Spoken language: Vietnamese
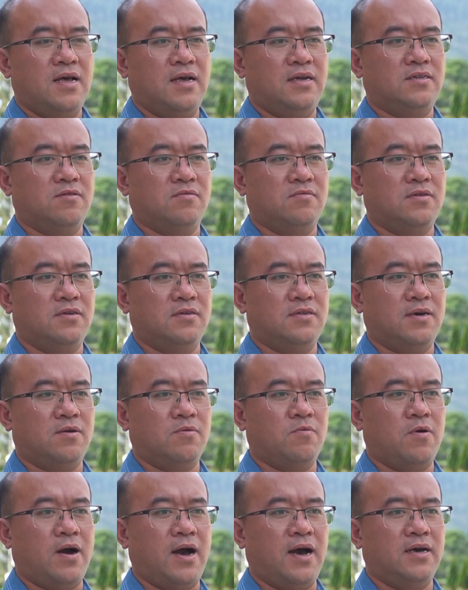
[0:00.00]
rồi trong thời
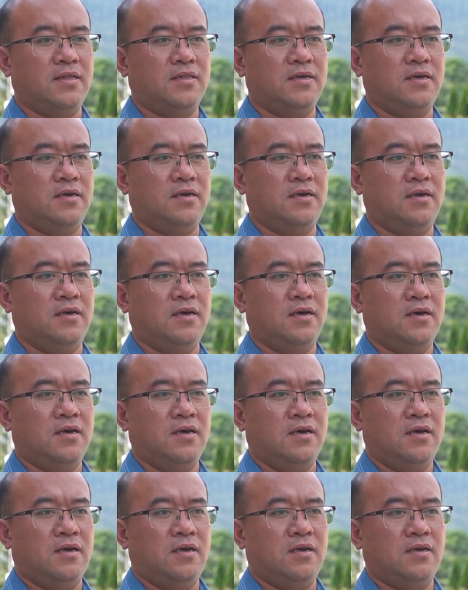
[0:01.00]
gian qua thì,
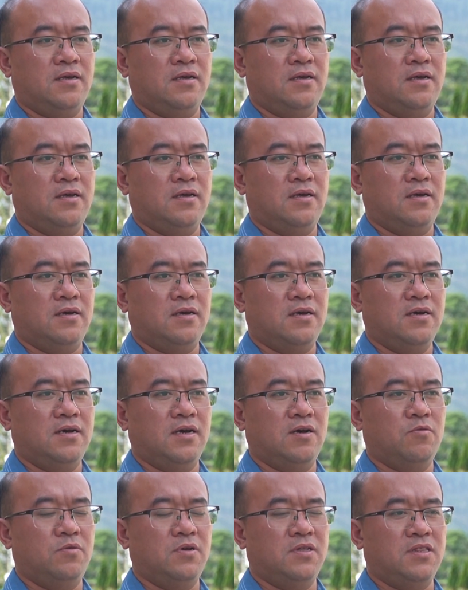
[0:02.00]
thì cái
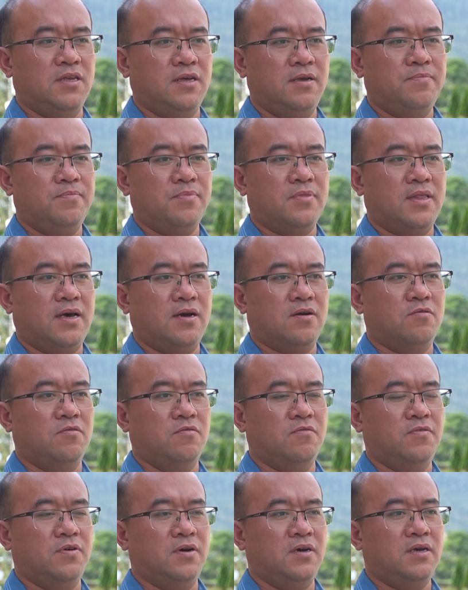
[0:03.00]
người có uy tín đã
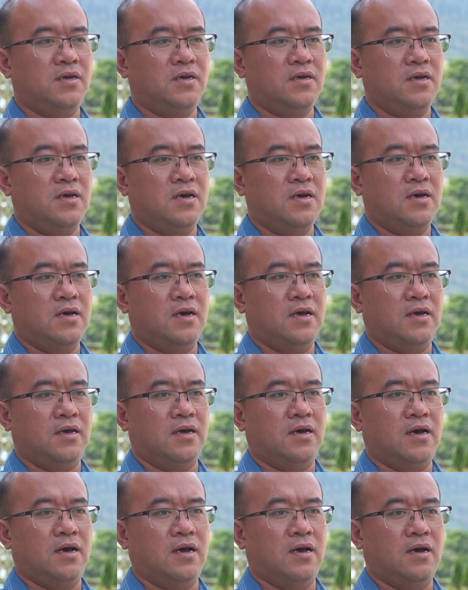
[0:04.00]
cùng với
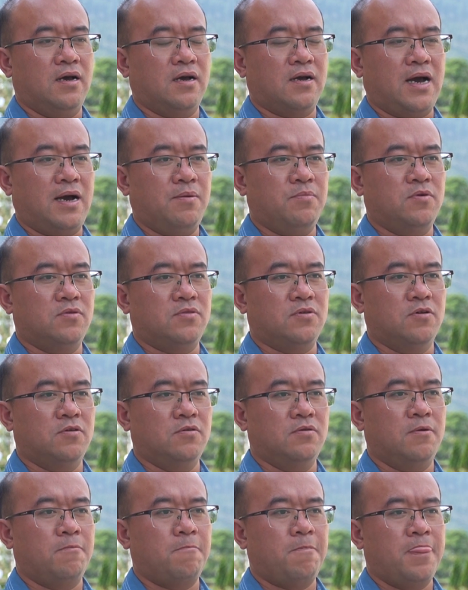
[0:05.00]
ờ, cán bộ
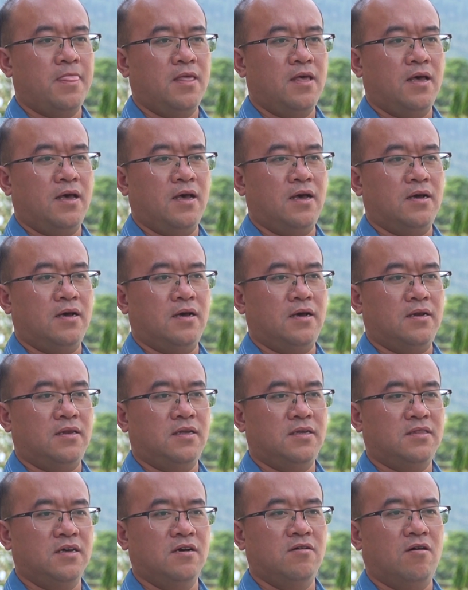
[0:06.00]
thôn
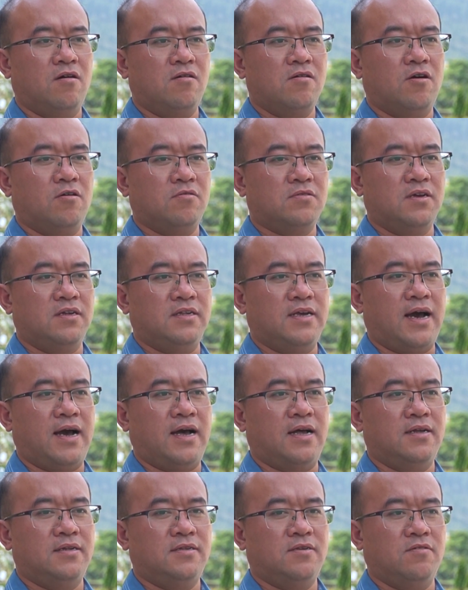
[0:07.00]
đi từ ngõ ngõ từ
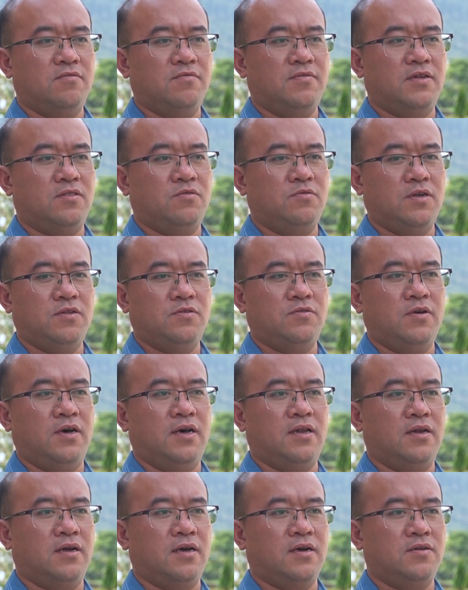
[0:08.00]
nhà trong việc tuyên
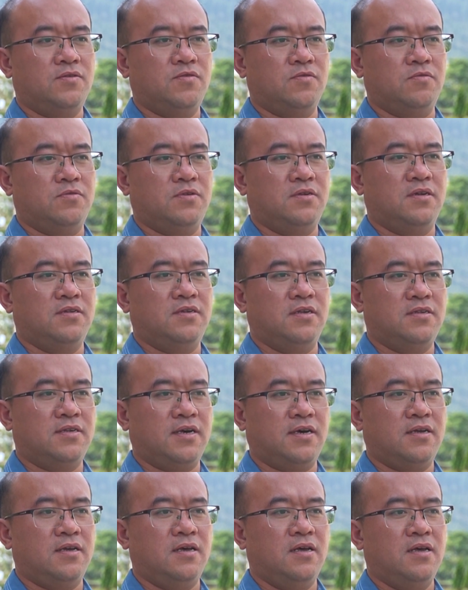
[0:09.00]
truyền các cái chủ trương chính
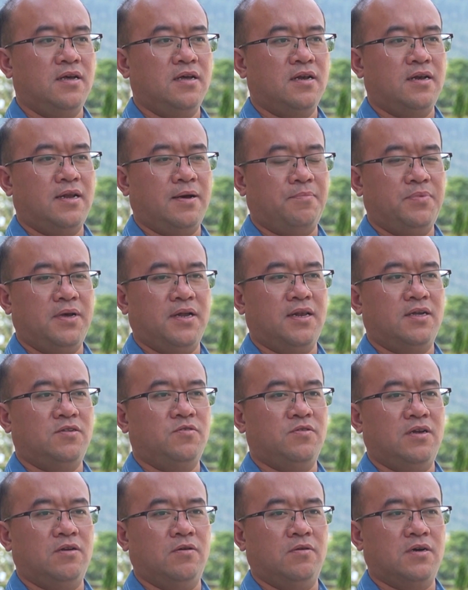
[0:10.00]
sách đặc biệt là
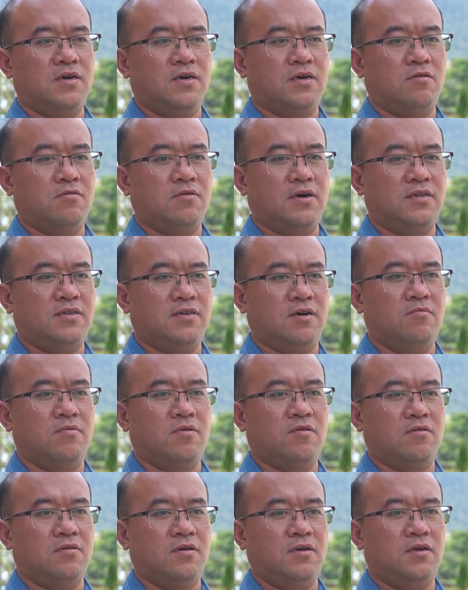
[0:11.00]
chuyển đổi cơ cấu cây
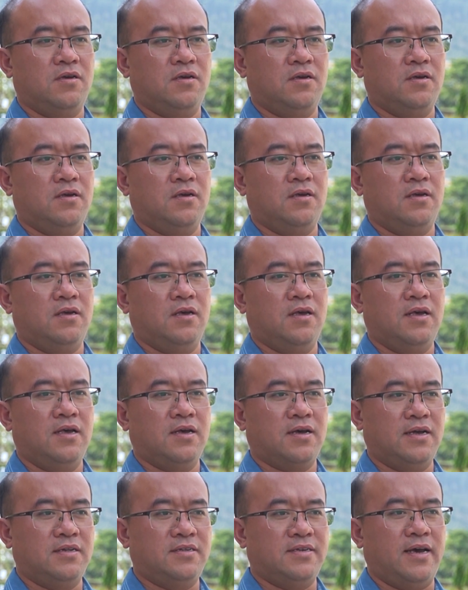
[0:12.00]
trồng có cái
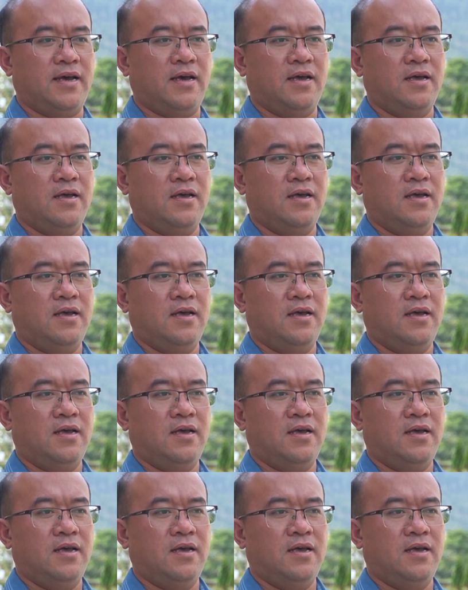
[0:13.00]
cây chè